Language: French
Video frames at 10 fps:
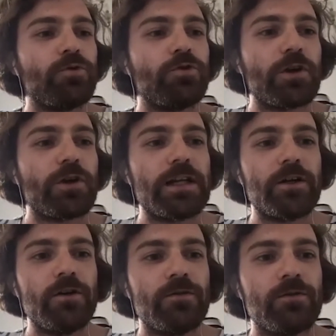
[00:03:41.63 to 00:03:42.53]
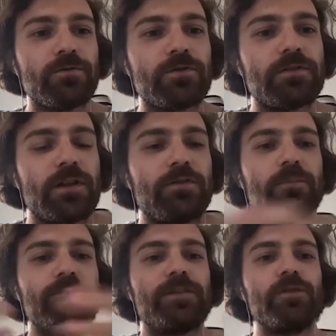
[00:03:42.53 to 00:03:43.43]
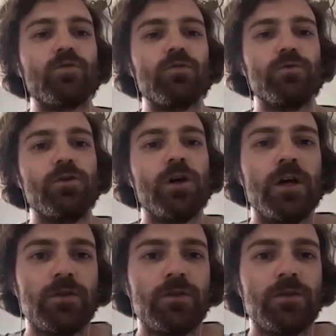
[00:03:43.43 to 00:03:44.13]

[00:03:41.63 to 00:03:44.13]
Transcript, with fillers: producteur de l'école, on, a fait un petit groupe de,